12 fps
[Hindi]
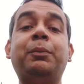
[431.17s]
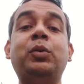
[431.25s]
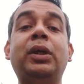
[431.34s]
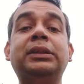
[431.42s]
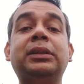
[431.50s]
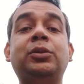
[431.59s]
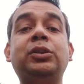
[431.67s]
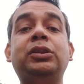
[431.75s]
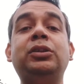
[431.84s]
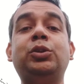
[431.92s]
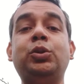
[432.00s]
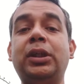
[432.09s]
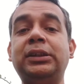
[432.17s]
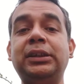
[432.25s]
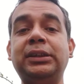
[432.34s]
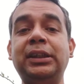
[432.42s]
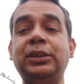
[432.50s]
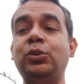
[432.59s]
आपको ऐसा कुछ छोटा
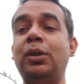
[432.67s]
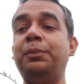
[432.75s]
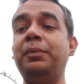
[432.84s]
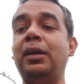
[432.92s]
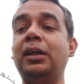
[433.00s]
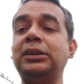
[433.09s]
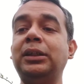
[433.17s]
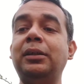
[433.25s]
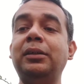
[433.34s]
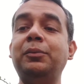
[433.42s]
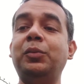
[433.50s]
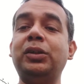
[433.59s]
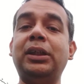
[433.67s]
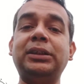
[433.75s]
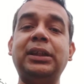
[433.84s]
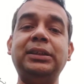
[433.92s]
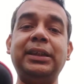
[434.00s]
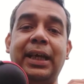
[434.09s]
सा चाहिए जो आप आसा बहुत
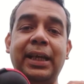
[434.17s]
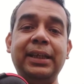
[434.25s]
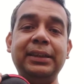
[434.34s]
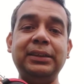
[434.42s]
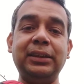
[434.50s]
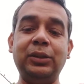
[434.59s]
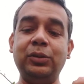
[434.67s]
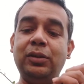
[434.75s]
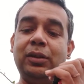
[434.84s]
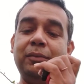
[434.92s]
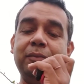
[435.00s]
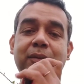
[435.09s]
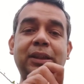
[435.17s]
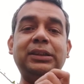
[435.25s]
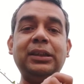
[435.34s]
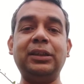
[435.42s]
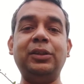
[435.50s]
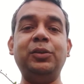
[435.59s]
आसानी से कैरी कर सकते हो रख
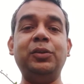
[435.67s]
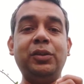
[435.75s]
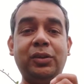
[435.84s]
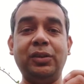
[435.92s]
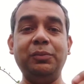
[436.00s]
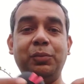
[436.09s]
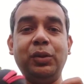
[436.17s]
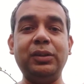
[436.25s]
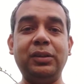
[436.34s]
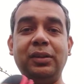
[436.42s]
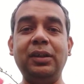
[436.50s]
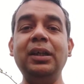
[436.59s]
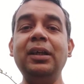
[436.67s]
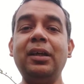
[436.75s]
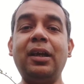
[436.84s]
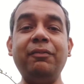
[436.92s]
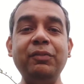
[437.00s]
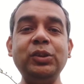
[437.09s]
सकते हो और बहुत
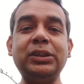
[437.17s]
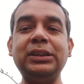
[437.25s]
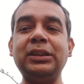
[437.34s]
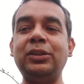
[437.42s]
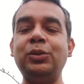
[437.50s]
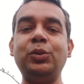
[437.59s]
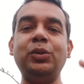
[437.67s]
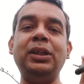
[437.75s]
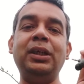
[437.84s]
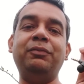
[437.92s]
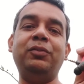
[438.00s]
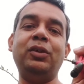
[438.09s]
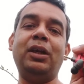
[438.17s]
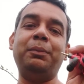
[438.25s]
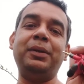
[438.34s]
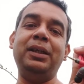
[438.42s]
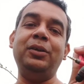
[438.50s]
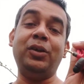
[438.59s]
रफ़ यूज़ कर सकते हो तो ये फ़ोन
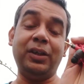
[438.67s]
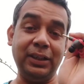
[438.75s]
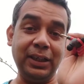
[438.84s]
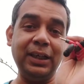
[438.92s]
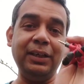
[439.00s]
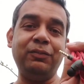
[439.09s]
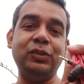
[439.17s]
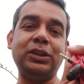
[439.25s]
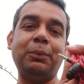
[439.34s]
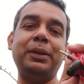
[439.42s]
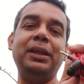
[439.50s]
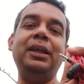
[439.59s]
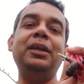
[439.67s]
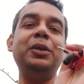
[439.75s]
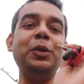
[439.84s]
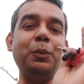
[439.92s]
आपके लिए और ये हेडफोन्स आपके लिए